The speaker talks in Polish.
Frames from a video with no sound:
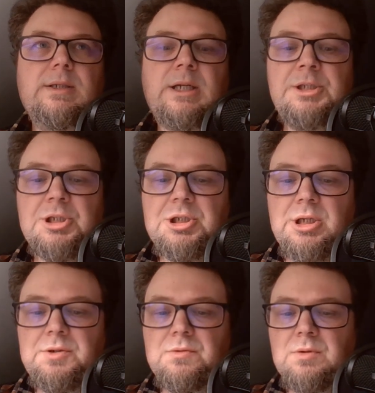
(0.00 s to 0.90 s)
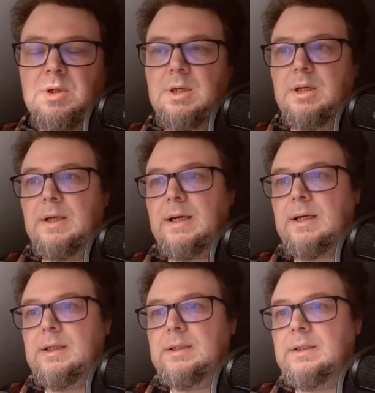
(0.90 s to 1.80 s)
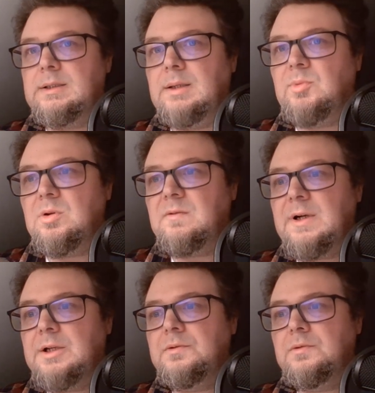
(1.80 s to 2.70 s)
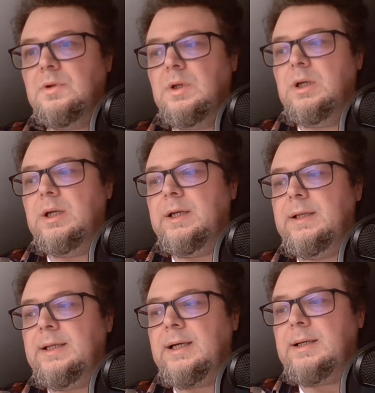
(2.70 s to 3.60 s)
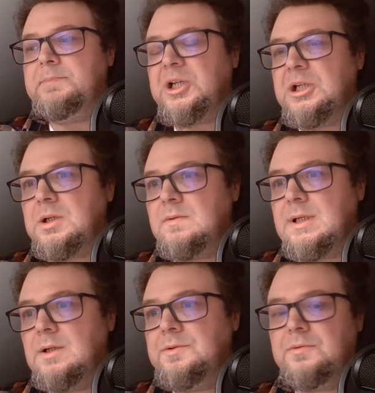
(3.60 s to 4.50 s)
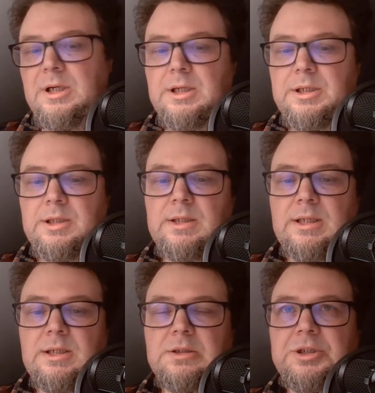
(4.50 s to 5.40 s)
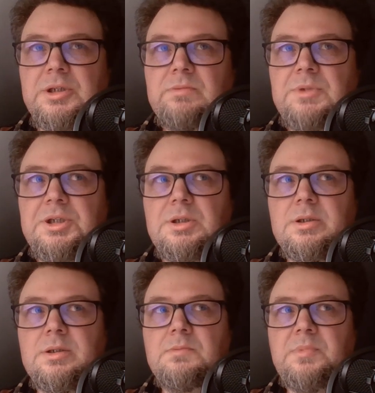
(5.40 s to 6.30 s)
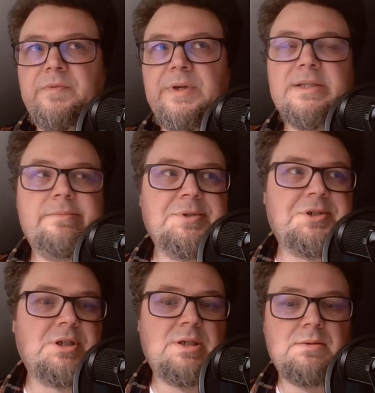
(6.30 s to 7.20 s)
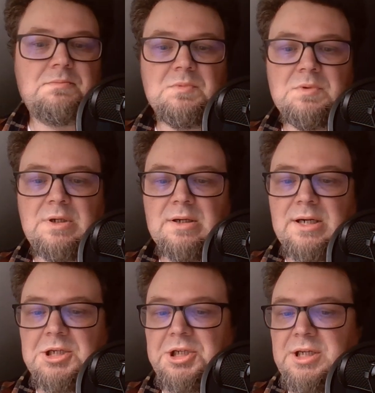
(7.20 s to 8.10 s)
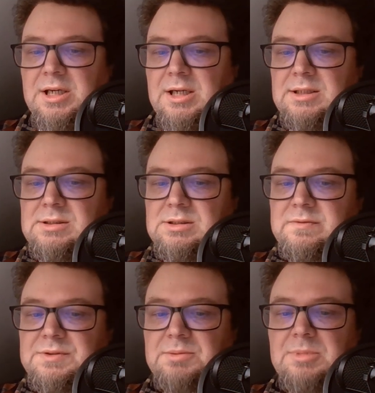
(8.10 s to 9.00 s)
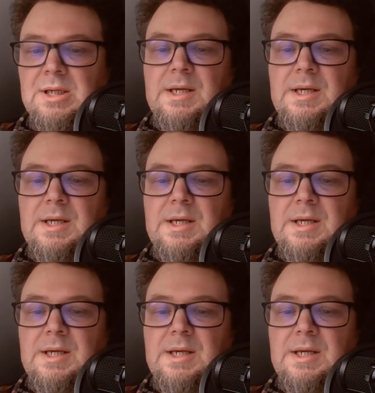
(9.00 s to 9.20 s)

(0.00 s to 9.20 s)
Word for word: na niszczeniu, na e, demolowaniu, e, na przekształcaniu, a nie na czymś e, powiedzmy, że raczej kreatywnym.